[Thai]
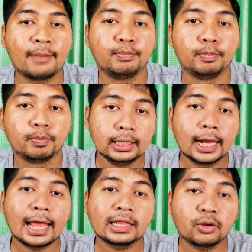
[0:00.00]
ลำ
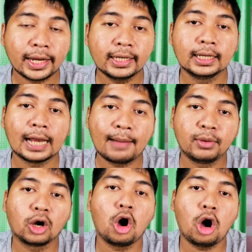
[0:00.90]
เรืดตระเวนหนึ่ง
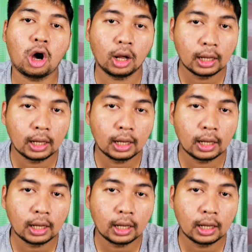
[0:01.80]
ลำแล้วก็